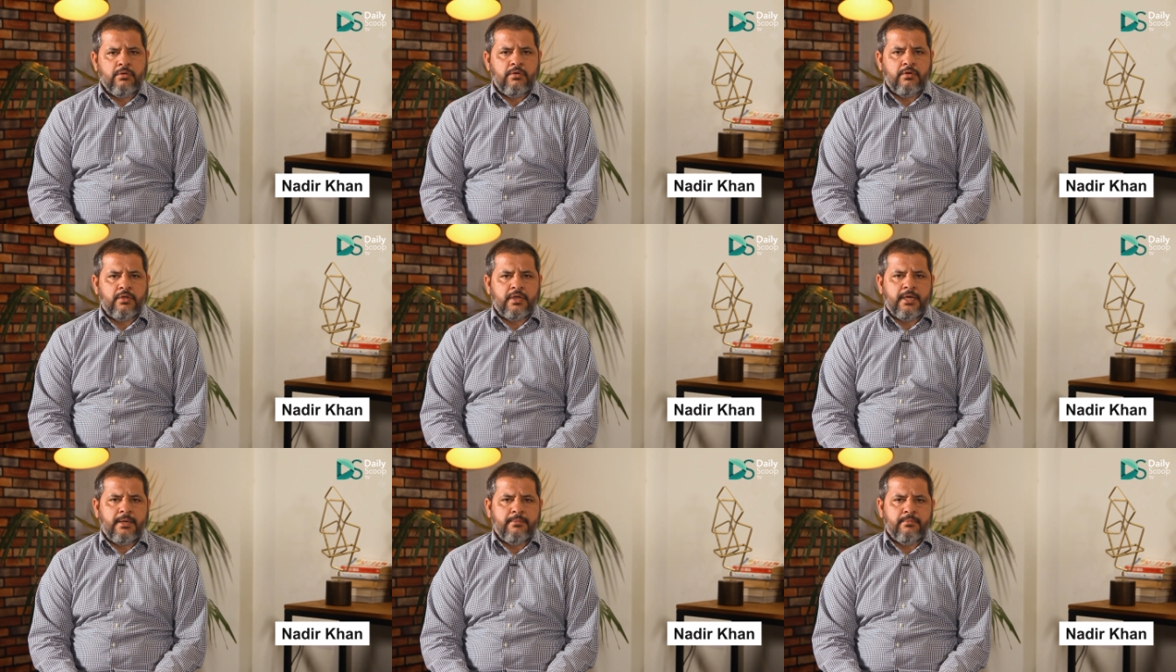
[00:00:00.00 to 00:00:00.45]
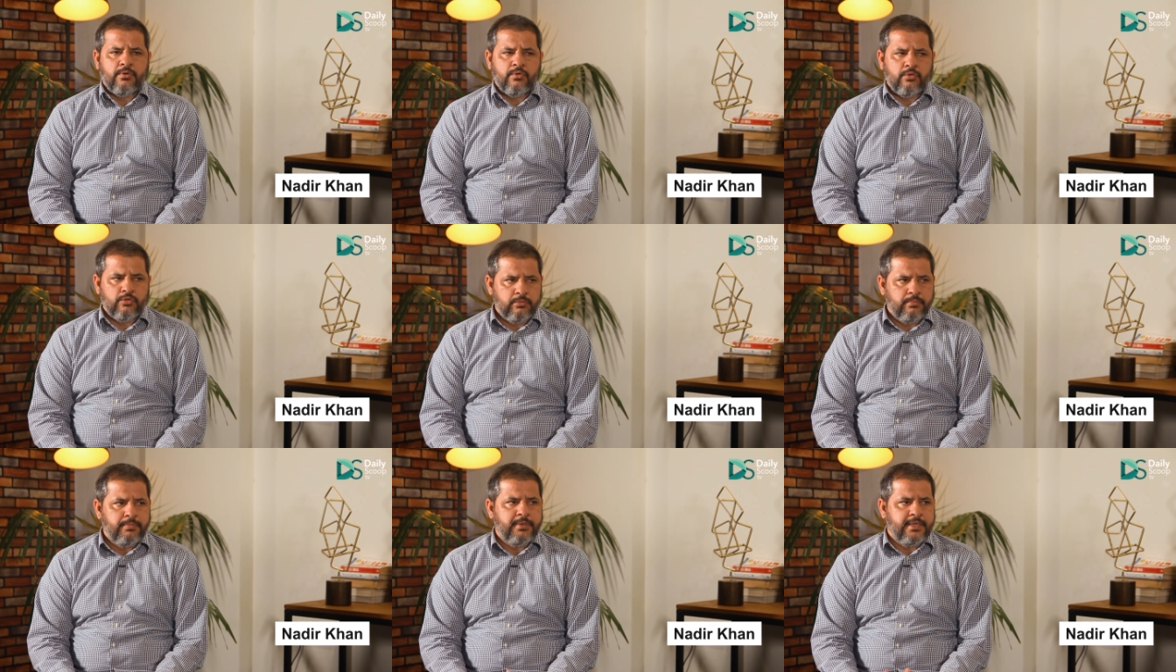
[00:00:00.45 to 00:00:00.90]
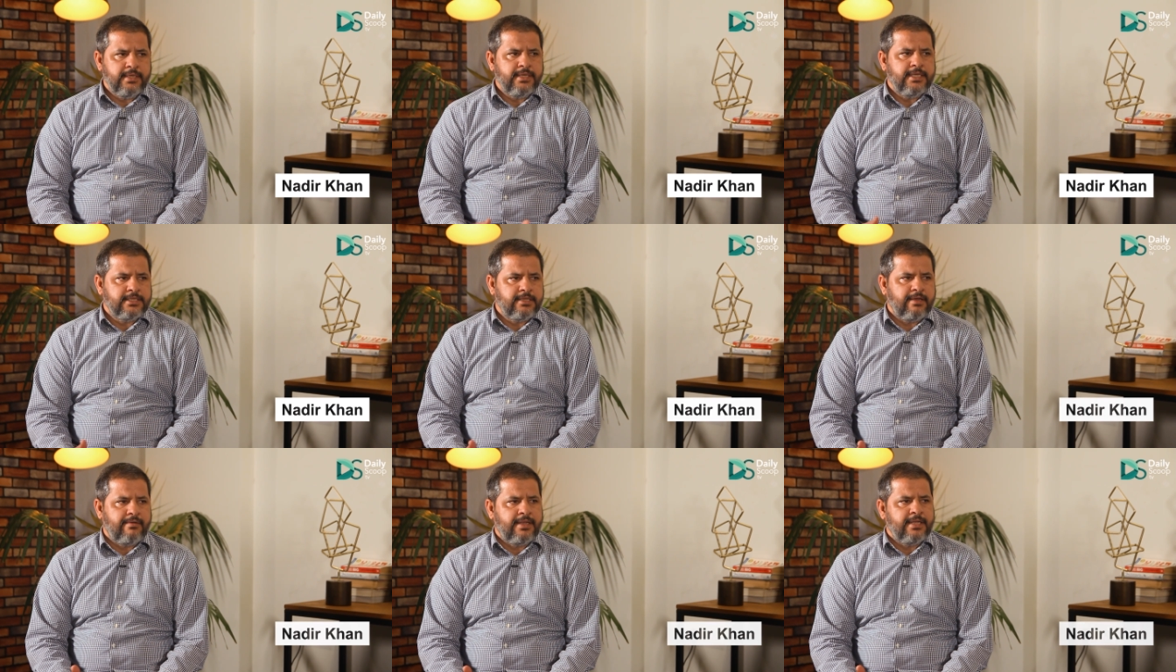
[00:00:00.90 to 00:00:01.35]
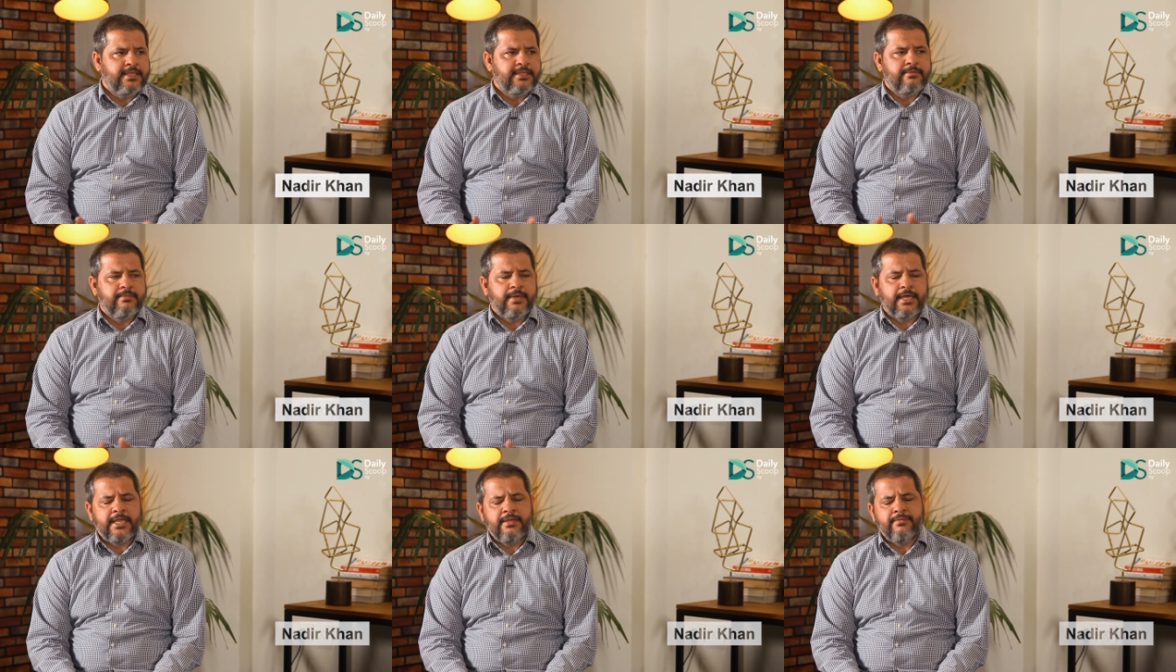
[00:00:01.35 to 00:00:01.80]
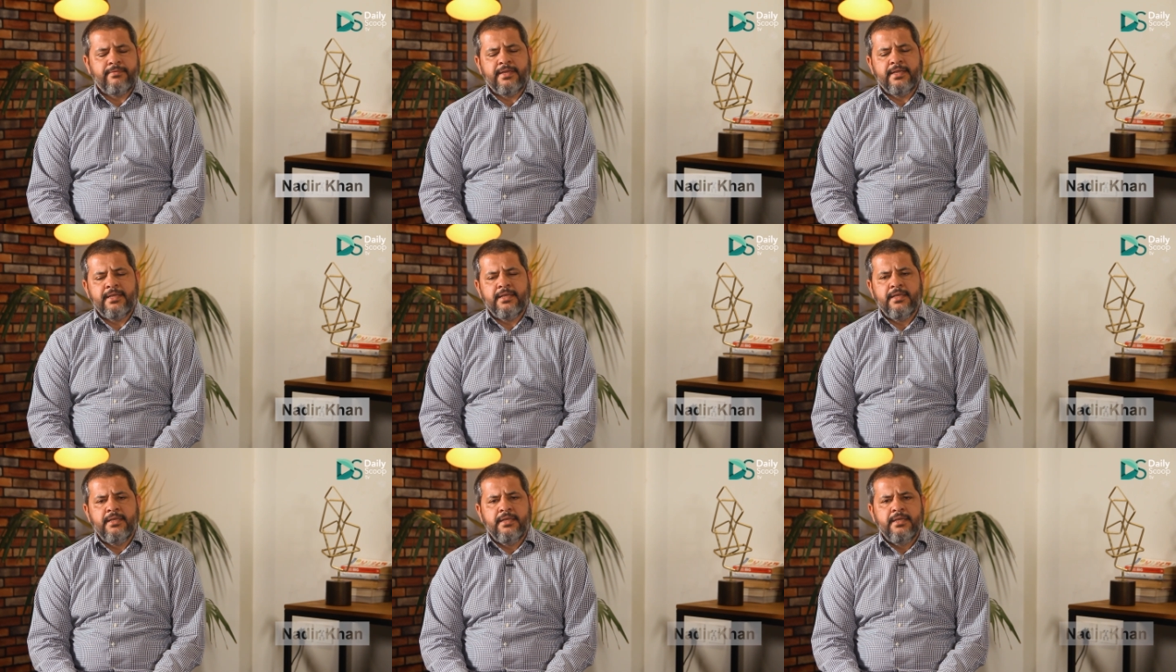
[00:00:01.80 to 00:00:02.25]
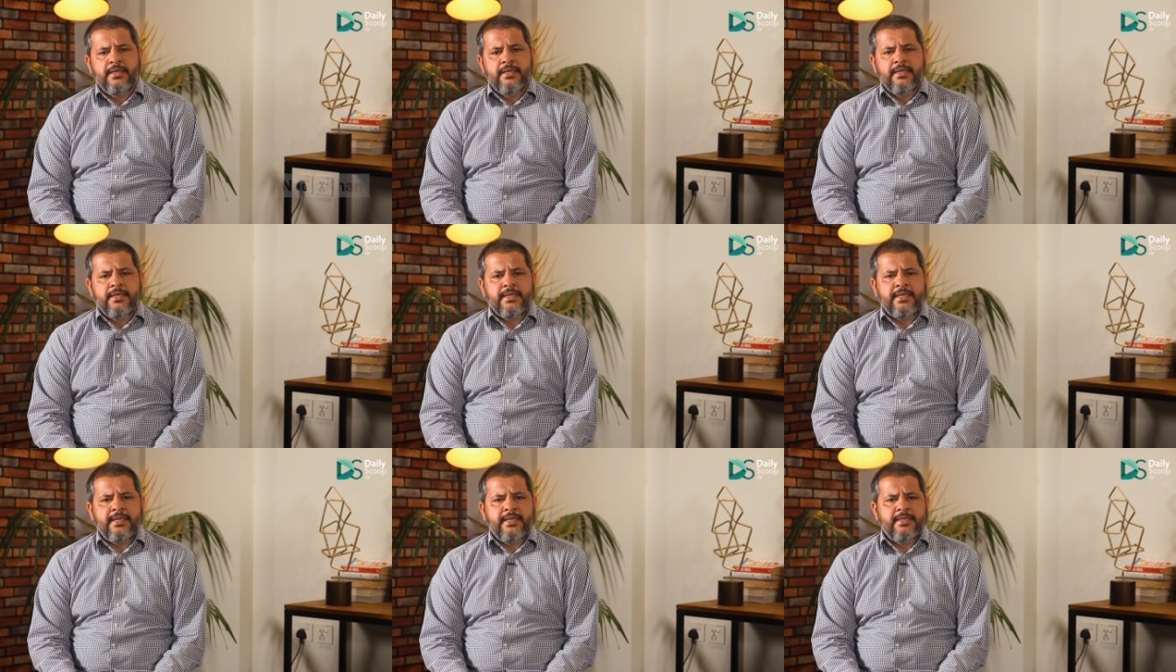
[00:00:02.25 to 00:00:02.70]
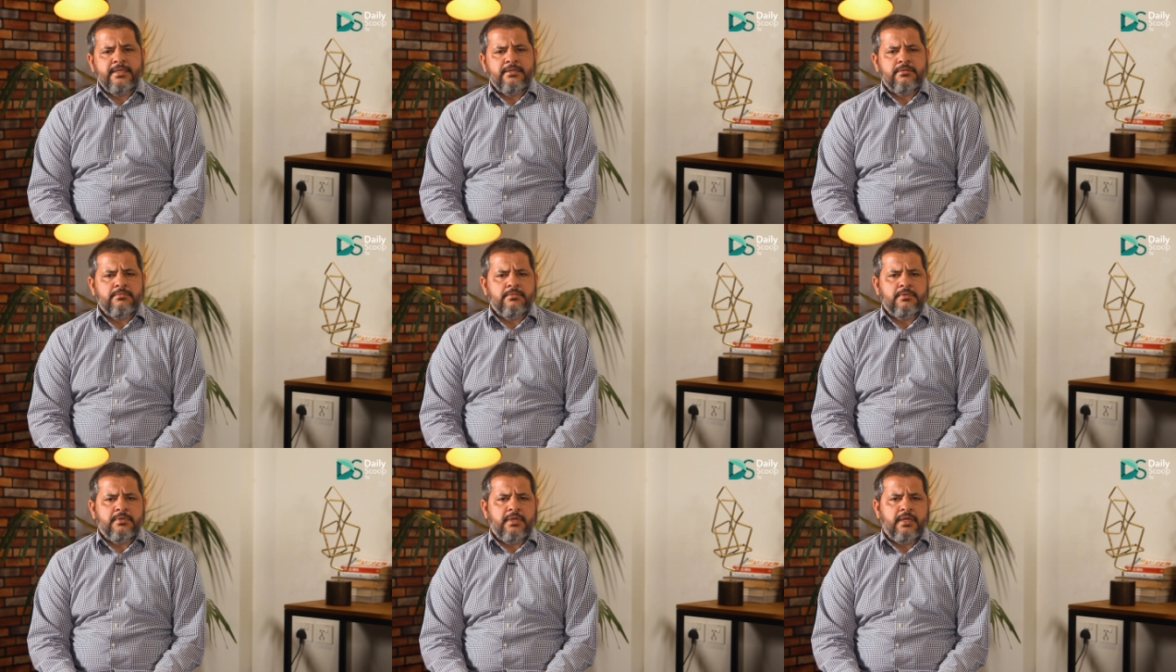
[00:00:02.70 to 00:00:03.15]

और हम खुद भी इस हवाले से वाकिफ़ हैं कि